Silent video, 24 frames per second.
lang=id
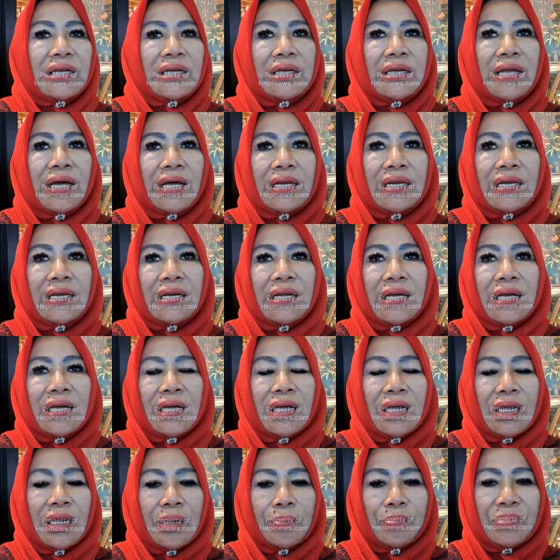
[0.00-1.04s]
dan
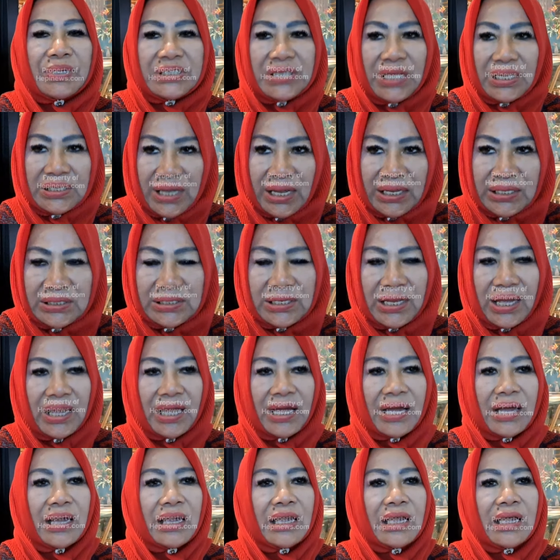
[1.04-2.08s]
bisa
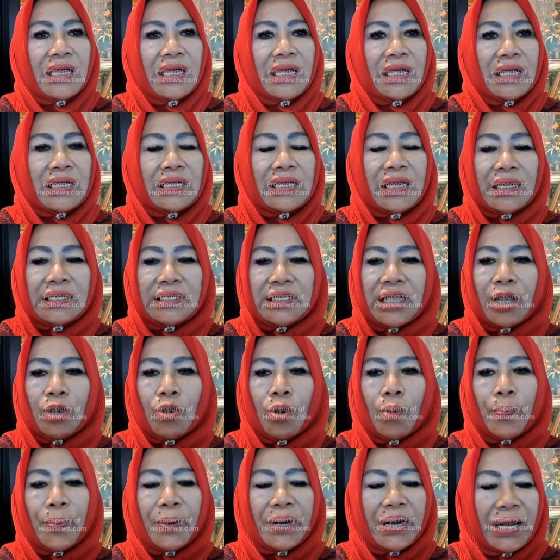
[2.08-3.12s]
saja karena dia
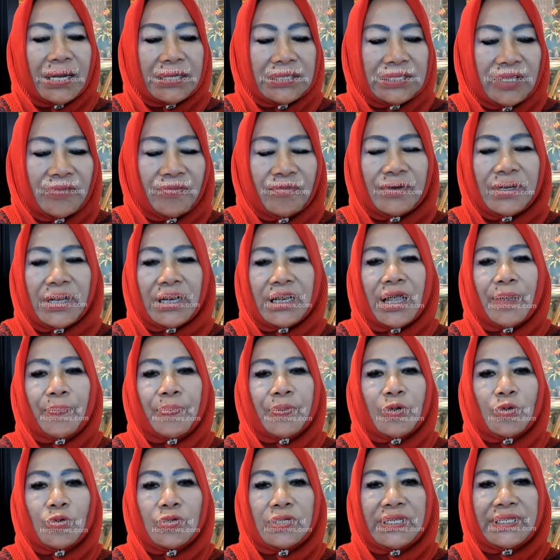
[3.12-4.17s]
kooperatif dia tidak
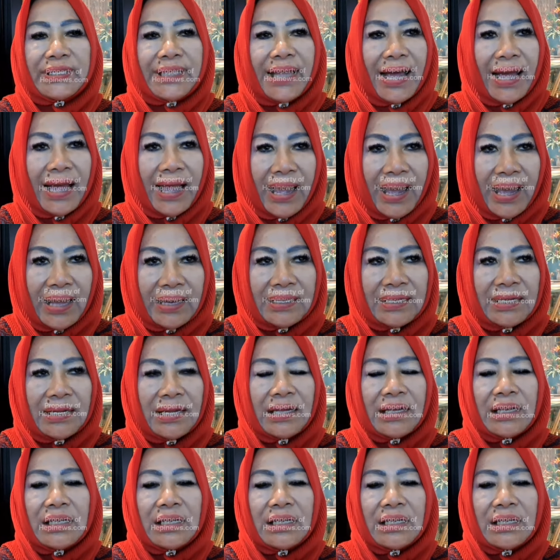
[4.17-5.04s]
perlu ditahan